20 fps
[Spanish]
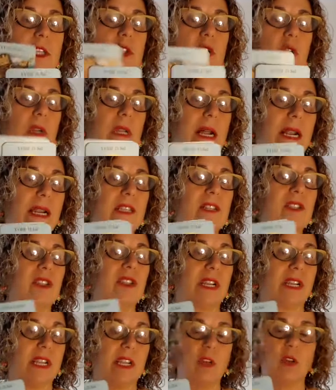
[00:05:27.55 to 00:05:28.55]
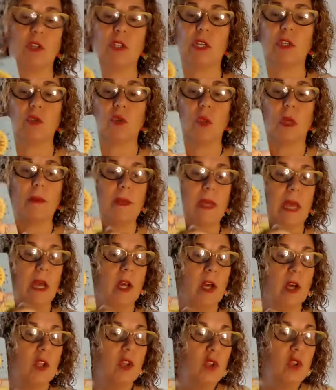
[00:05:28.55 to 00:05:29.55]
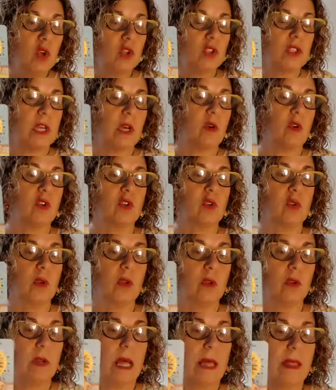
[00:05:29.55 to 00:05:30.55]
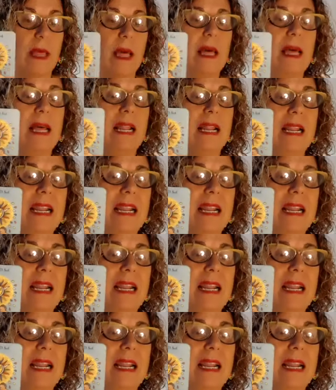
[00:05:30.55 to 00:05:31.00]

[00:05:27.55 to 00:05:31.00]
solares, terrenos que todavía no se ha construido nada.